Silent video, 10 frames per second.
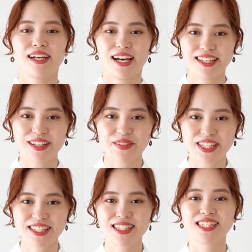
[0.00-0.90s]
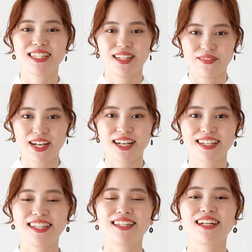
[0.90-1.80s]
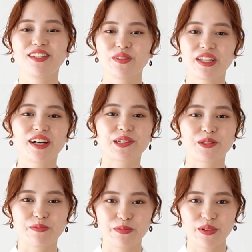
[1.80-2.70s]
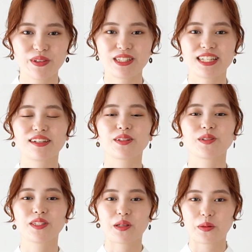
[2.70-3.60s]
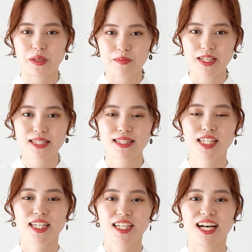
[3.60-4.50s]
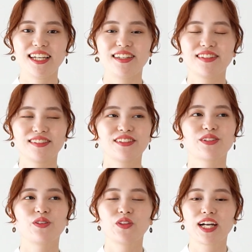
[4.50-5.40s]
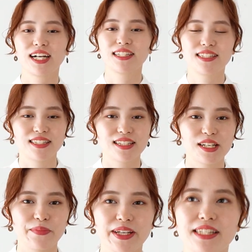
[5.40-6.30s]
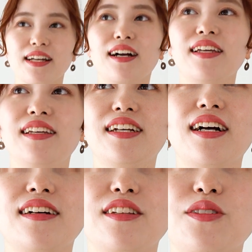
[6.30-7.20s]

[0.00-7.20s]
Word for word: はい、では続いては生成のタンクトップを着用しております。はい、こんな感じになりましたがいかがで